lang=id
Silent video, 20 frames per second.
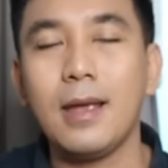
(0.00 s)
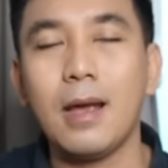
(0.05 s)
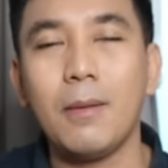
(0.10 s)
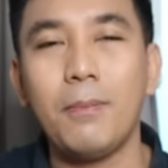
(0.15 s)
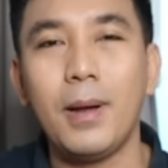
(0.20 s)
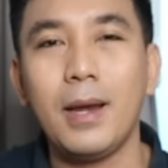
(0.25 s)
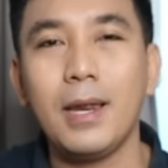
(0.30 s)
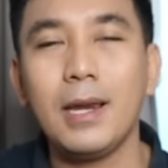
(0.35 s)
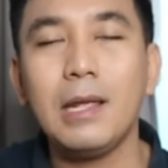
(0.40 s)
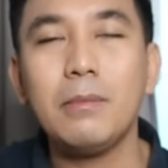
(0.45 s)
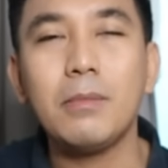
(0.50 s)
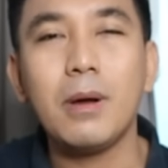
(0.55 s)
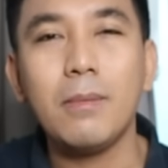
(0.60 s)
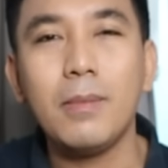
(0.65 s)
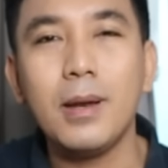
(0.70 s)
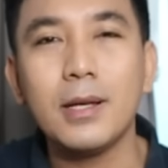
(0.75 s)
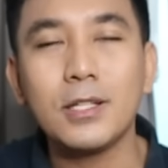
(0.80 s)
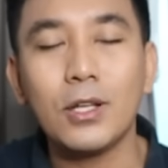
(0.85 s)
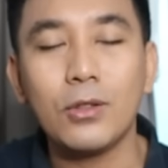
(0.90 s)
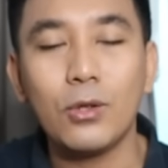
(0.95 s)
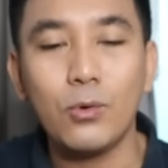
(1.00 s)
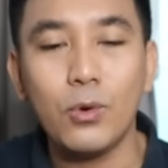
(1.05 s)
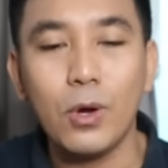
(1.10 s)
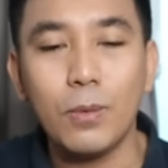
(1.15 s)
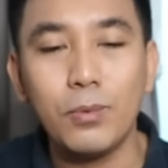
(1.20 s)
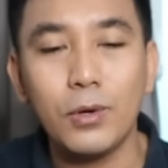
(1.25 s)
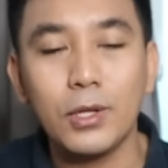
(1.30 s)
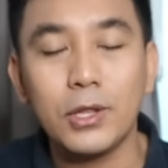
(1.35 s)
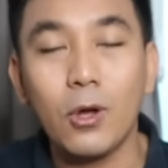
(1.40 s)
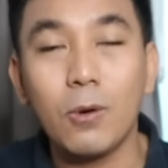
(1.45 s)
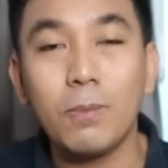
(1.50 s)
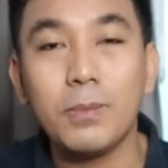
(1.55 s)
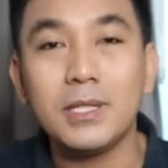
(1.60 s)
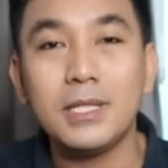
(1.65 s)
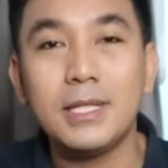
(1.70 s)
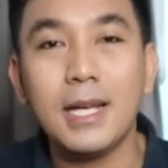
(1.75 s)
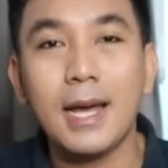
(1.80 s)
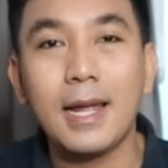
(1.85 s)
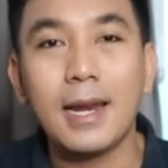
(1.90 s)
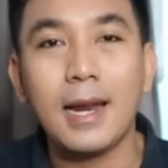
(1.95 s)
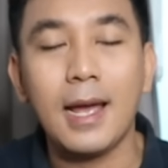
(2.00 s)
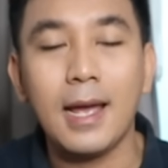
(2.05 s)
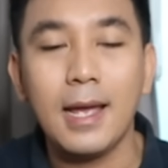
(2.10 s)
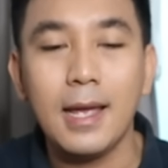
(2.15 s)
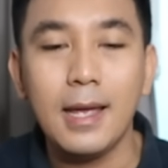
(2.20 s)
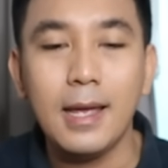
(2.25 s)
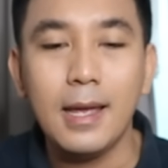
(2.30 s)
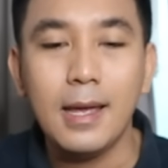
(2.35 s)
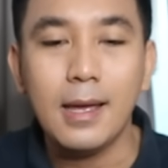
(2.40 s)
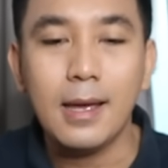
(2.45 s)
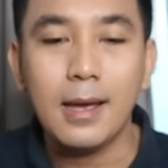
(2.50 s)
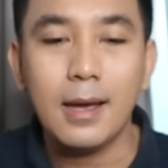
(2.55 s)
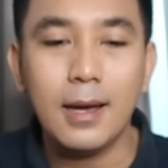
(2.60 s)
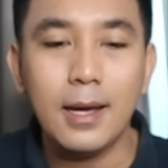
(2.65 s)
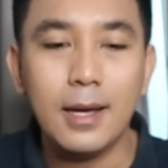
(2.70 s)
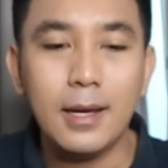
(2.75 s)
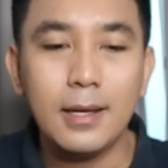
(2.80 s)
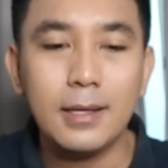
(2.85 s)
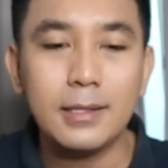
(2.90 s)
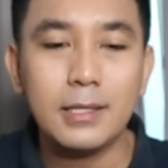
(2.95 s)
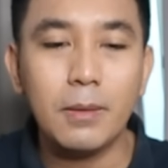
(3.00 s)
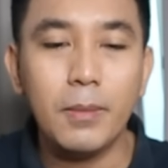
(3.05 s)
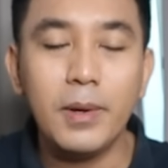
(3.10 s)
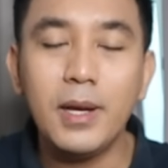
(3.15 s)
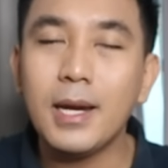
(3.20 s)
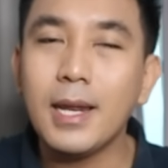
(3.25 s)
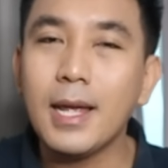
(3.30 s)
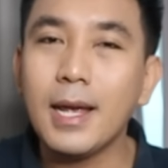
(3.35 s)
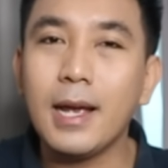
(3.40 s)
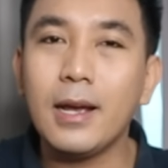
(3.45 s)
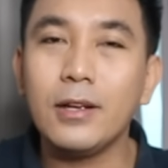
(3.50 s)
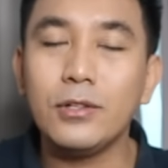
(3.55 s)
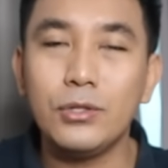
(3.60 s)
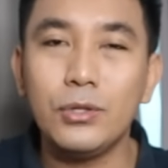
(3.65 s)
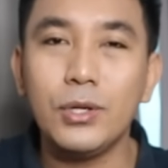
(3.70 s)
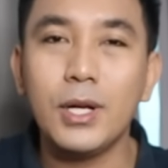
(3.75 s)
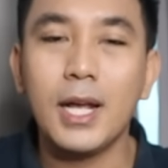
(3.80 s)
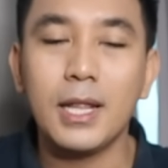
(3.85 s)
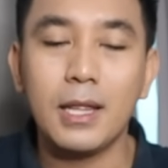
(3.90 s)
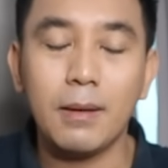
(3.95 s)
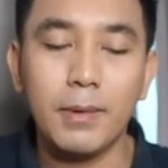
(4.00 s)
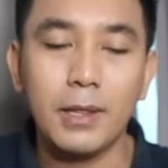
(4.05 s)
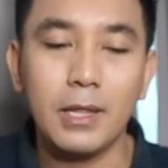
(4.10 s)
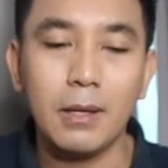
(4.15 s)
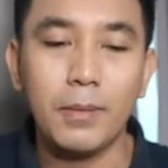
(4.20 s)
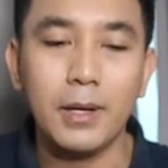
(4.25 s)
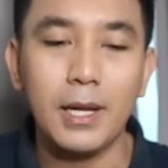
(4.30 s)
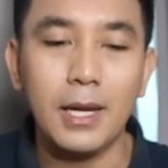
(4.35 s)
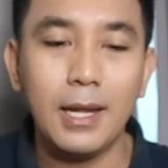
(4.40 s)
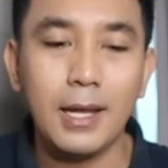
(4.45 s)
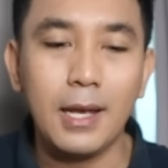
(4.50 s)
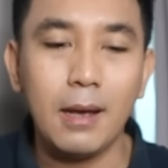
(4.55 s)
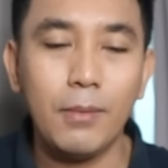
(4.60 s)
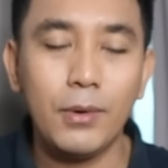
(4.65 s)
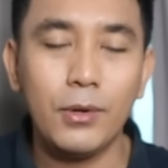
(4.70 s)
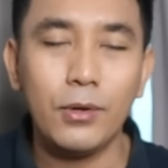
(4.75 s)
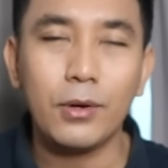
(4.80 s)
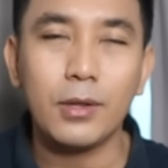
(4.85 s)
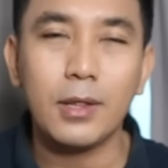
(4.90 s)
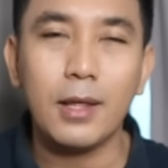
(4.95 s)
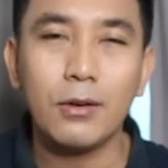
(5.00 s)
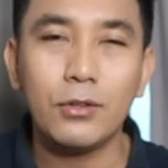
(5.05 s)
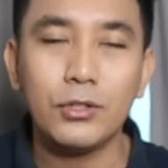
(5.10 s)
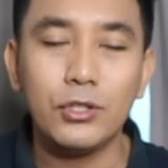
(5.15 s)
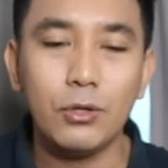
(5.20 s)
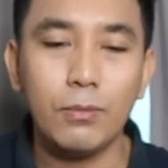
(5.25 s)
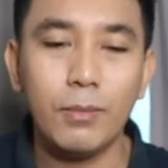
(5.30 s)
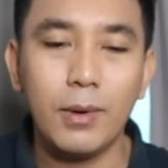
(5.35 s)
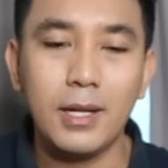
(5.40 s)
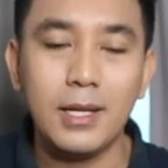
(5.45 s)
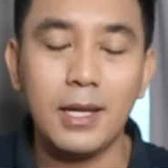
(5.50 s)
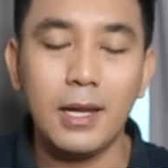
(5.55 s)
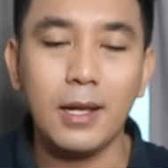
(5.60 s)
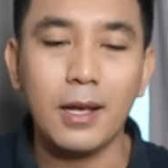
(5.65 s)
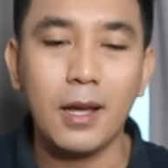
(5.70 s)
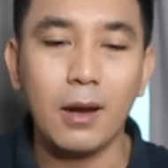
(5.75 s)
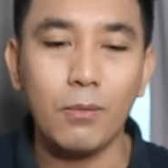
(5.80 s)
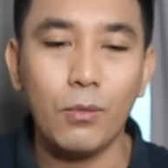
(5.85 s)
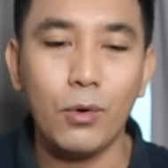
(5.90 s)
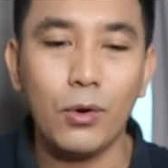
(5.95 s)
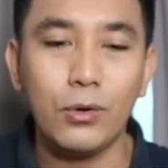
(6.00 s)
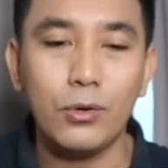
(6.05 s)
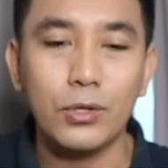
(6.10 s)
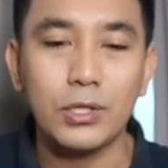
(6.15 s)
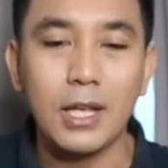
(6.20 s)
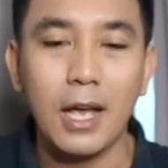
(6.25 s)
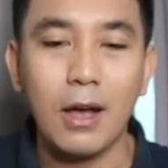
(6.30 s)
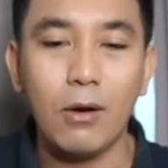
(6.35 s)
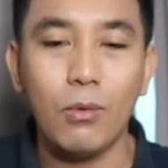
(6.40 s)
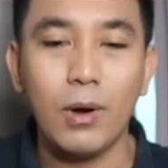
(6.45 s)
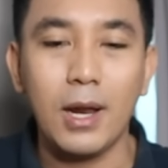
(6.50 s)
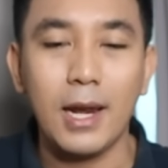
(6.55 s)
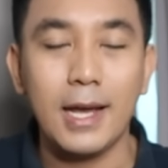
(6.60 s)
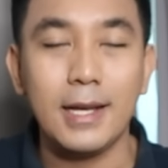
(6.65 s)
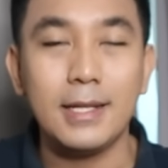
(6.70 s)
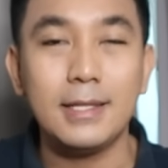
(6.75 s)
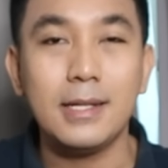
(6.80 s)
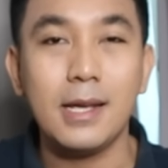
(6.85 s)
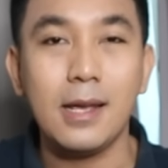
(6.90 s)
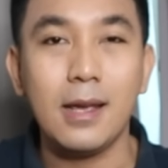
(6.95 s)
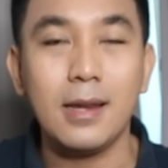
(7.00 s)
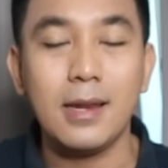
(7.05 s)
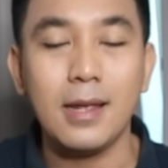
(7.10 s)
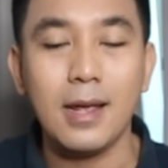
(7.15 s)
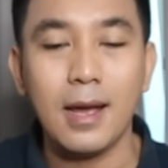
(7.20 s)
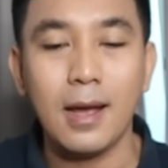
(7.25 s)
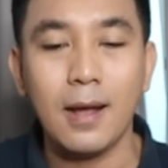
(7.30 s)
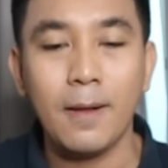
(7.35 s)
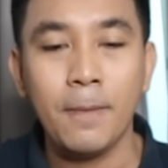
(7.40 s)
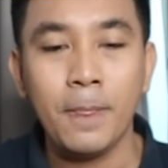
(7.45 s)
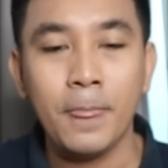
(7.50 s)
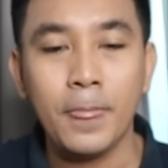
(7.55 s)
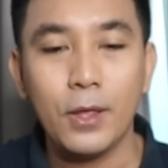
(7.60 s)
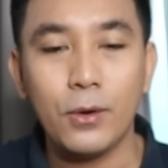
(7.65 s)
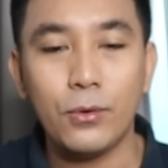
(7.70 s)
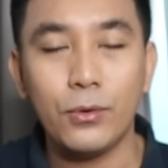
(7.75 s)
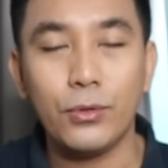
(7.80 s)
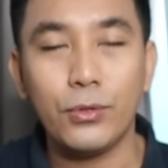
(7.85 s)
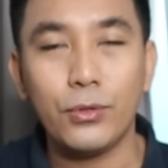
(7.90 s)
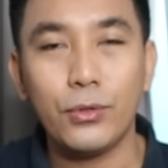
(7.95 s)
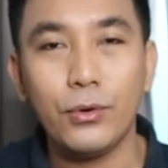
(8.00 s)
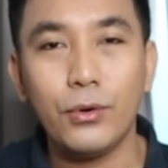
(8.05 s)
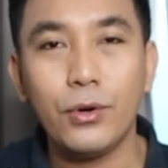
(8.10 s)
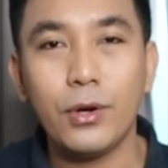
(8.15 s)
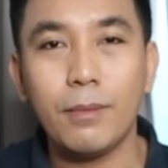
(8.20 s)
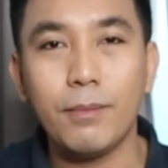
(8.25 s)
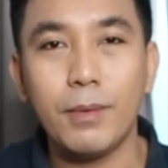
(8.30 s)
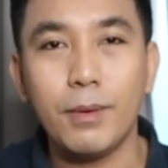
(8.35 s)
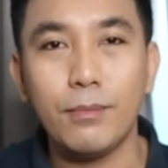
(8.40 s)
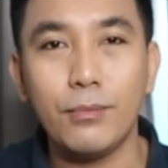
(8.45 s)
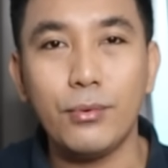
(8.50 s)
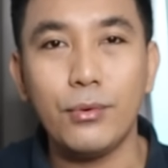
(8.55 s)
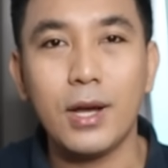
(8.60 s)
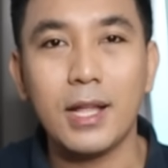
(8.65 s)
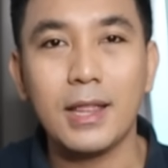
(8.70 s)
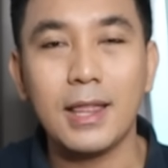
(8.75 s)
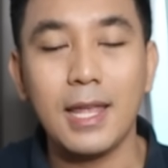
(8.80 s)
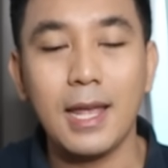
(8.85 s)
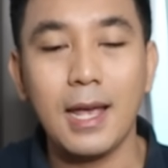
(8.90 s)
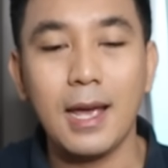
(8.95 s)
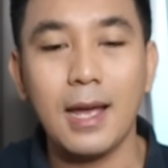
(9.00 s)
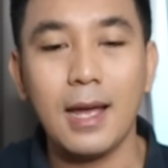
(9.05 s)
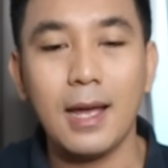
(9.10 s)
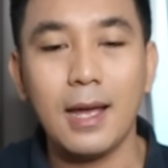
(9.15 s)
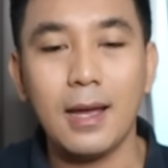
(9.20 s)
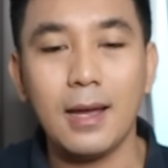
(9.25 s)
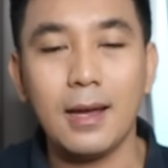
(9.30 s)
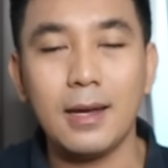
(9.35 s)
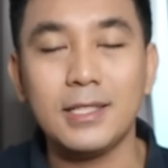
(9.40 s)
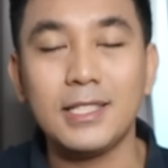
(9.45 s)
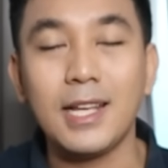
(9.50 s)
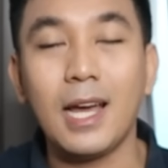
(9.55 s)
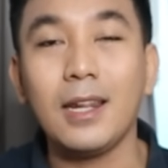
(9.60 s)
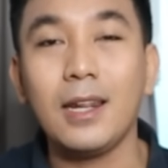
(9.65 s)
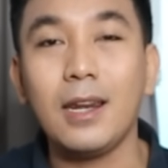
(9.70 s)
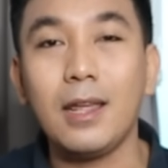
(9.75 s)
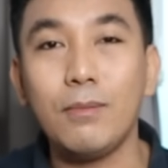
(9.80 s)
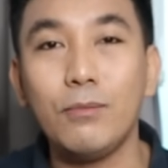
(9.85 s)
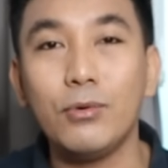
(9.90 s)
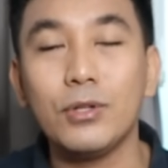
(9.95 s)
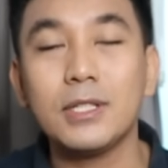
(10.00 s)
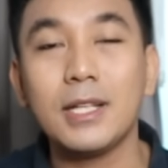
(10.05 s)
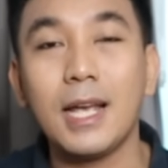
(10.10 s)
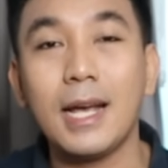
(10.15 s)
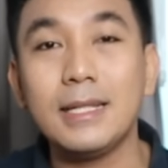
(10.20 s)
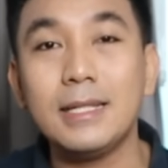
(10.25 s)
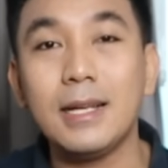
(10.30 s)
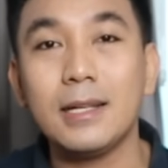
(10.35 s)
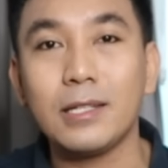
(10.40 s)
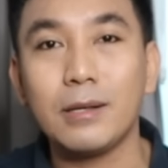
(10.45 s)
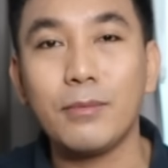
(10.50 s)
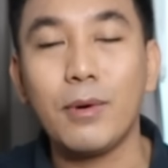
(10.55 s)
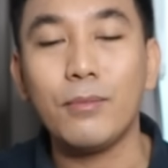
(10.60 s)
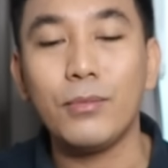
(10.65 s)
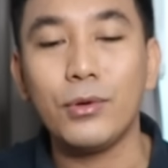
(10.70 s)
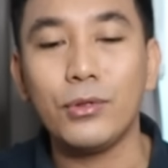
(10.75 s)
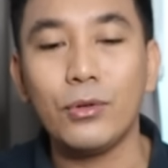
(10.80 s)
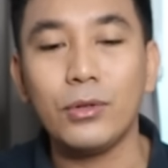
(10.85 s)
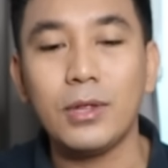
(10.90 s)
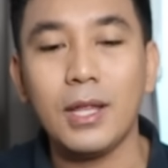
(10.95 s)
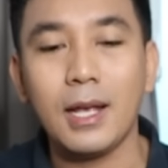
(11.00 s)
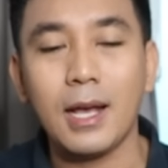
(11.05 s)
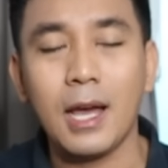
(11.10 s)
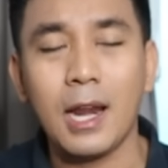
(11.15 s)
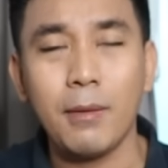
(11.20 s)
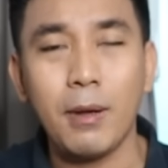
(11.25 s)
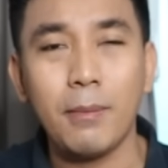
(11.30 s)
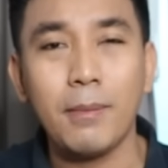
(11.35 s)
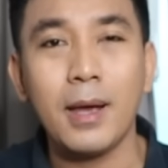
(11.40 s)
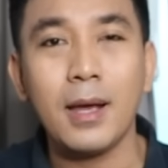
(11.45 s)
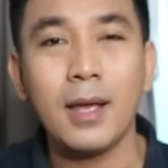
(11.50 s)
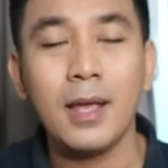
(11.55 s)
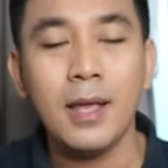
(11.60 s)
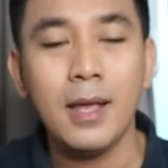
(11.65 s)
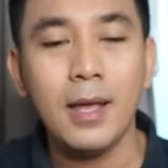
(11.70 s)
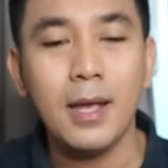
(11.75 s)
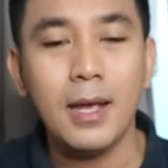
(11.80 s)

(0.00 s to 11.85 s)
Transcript: ya paling 15 atau 20 tahun penjara. Eh, sebenarnya nggak juga teman-teman. Ini kan menurut aku cuma dijadikan modus awal aja ya dia untuk membuatnya uh, cari ribut saja sama Bu Tuti. Karena memang